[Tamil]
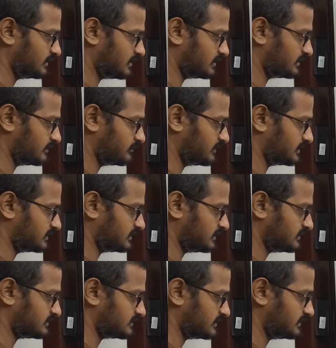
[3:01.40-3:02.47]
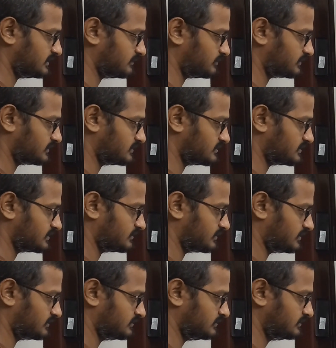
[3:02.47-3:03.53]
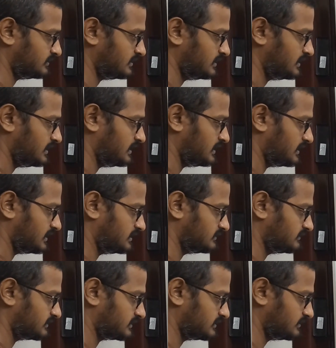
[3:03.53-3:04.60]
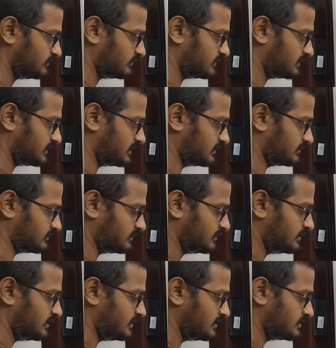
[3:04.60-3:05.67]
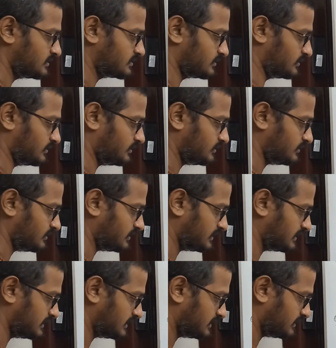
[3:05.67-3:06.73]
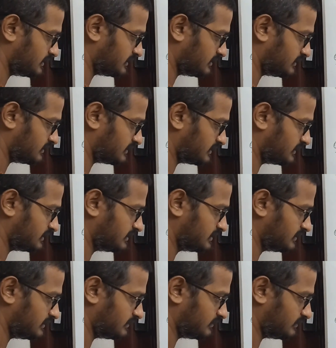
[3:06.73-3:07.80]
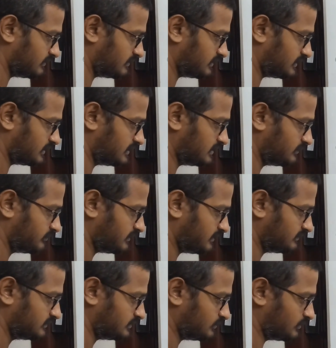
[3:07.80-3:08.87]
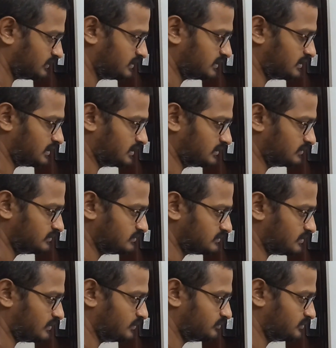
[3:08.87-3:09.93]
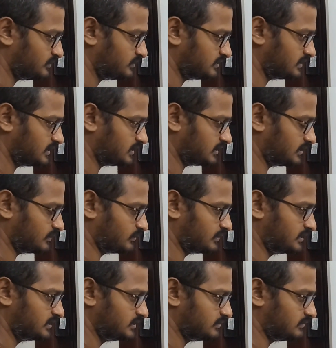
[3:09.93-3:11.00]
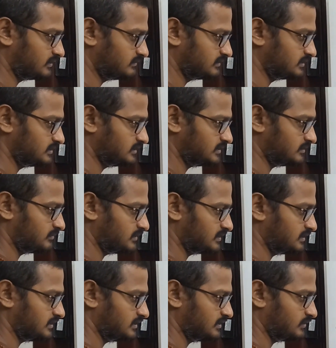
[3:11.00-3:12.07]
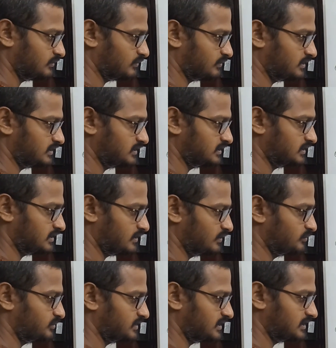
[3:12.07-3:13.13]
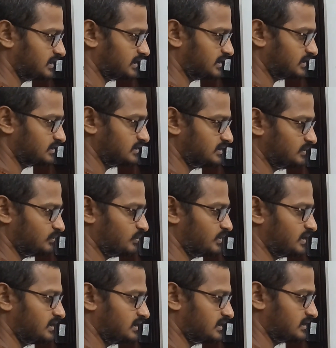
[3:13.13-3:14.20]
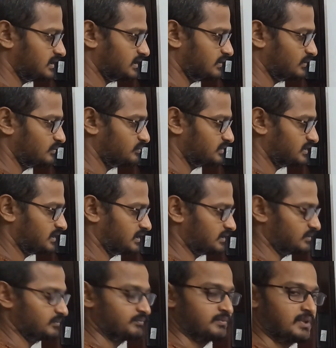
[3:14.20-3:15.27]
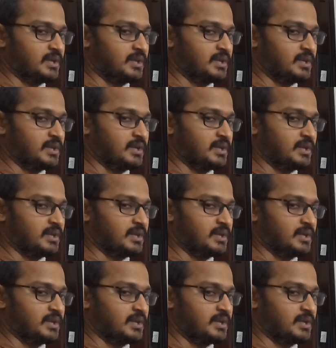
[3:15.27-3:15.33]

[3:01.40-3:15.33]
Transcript: இதுவும் அதே மாதிரி தான் ஸ்ட்ரைட்டாக போகிறது ஜீரோ ஆகும் இது வருது ஒன்று ஆயிரும் ஸோ இங்கே ரெண்டு ரெண்டுமே வந்து ஒன்றுன்னு ஆயிரும் ஸோ அவுட்புட் வந்து என்ன கிடைக்கும் ஒன் இன்ட்டு ஒன் வந்து நம்மளுக்கு ஒன்றுன்னு அவுட்புட் எதில் கிடைக்குது ஒய் நாட்டில் அவுட்புட் கிடைக்கும்